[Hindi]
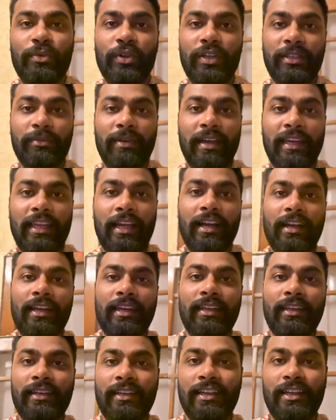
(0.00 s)
मोहित भाई आ
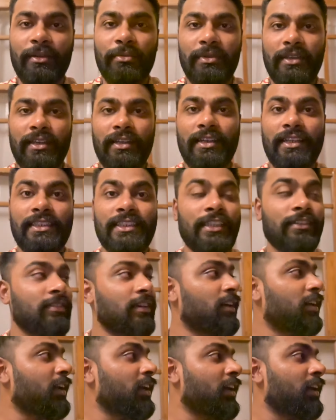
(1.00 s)
गए घर पे रिसीव
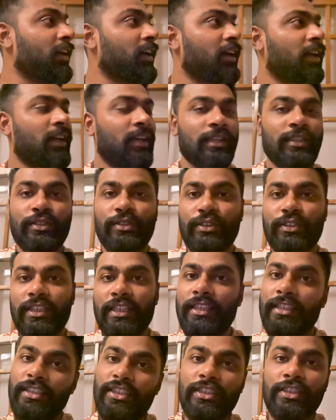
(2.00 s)
करने सो
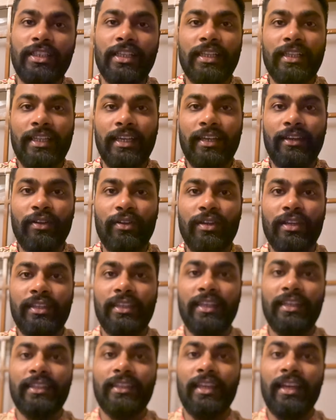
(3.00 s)
जल्दी से चलते हैं और
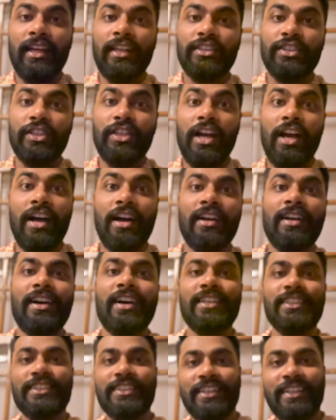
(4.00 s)
देखते हैं आज कहाँ
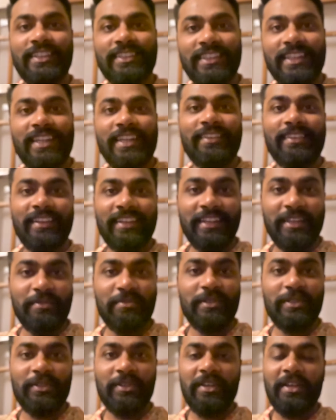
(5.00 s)
खास जगह जाने वाले हैं
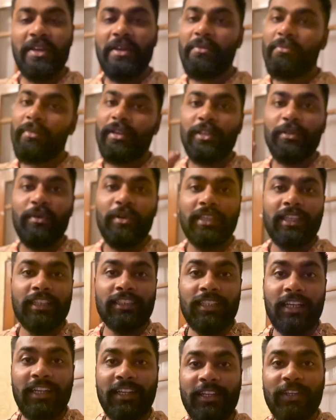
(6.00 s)
हम लोग मैं तो बहुत
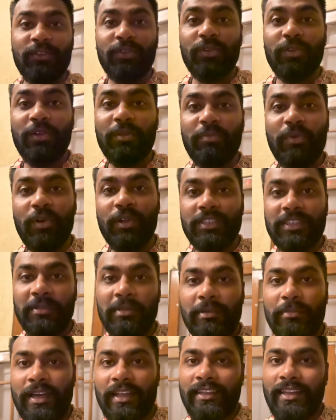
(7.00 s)
एक्साइटेड हूँ क्योंकि बहुत
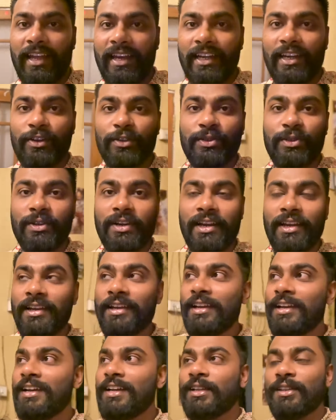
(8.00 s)
समय बाद नाइट आउट हो रहा है
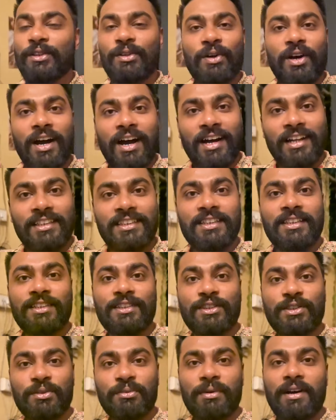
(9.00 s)
तो आज
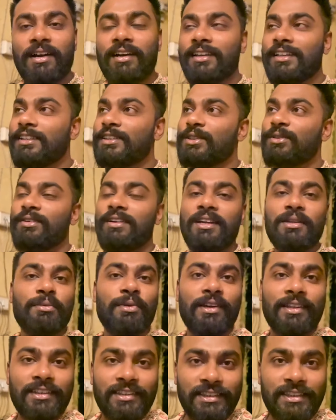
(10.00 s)
सुबह की शुरुआत
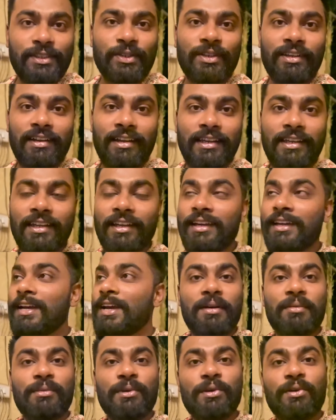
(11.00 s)
बहुत अच्छी होने वाली है
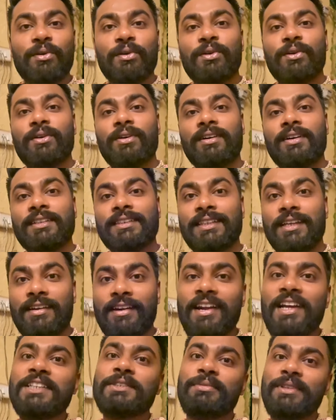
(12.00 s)
हम लोगों को
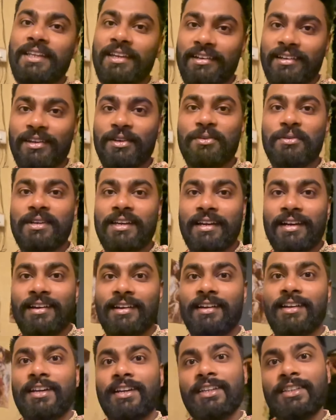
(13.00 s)
सनराइज़ भी देखने को
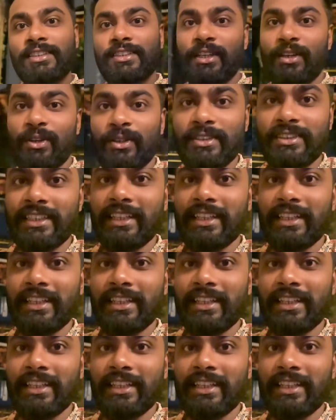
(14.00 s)
मिलेगा चलो